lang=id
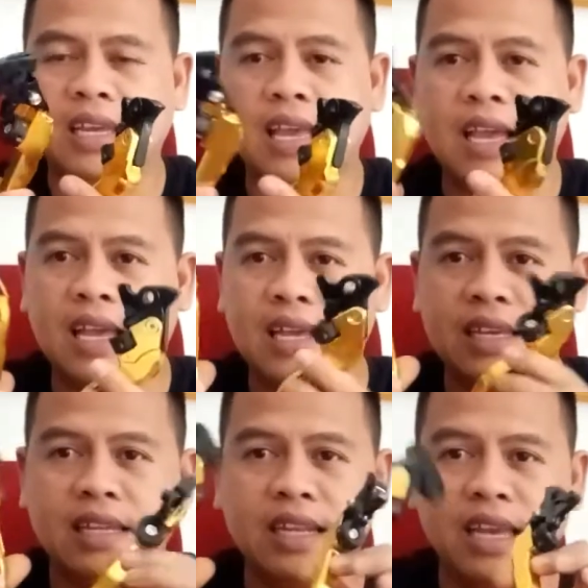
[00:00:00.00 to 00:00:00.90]
ya
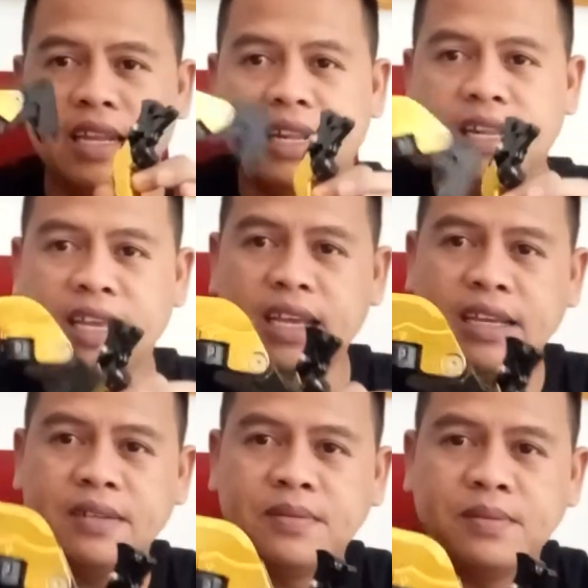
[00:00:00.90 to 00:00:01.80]
ini handle-nya
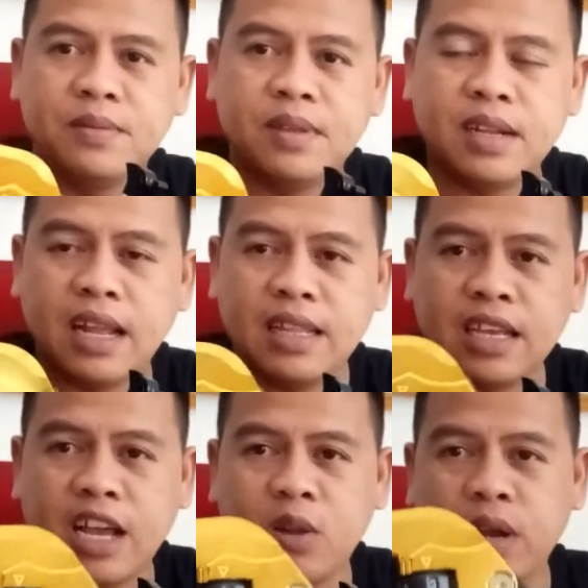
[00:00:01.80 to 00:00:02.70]
nanti
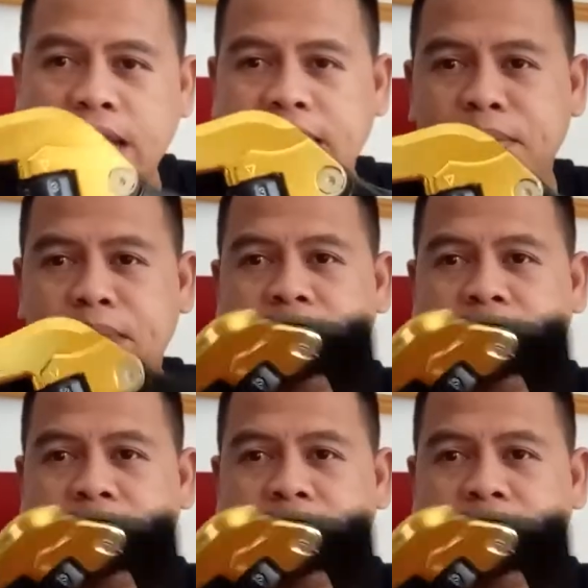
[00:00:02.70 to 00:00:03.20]
kalau kalian